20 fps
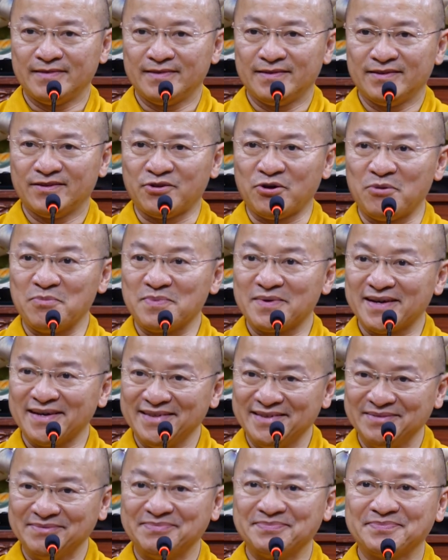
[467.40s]
tụng
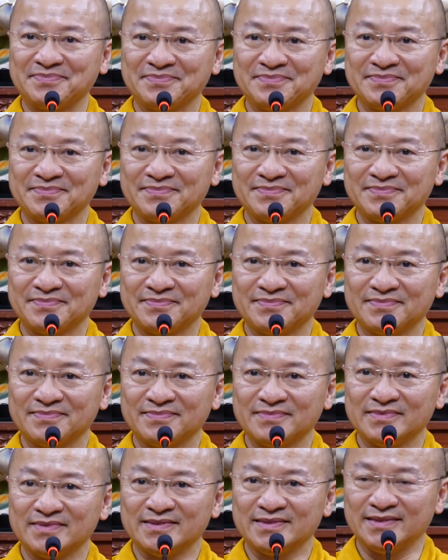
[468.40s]
kinh,
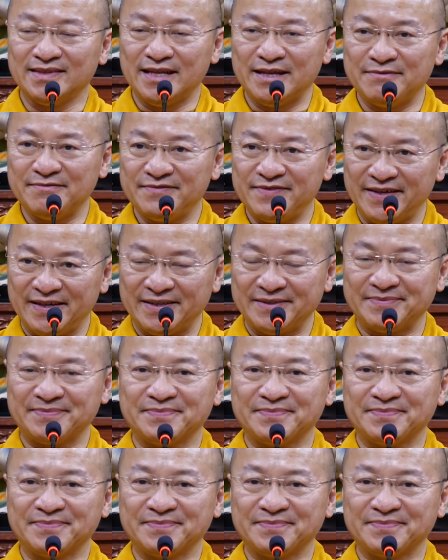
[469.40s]
niệm Phật,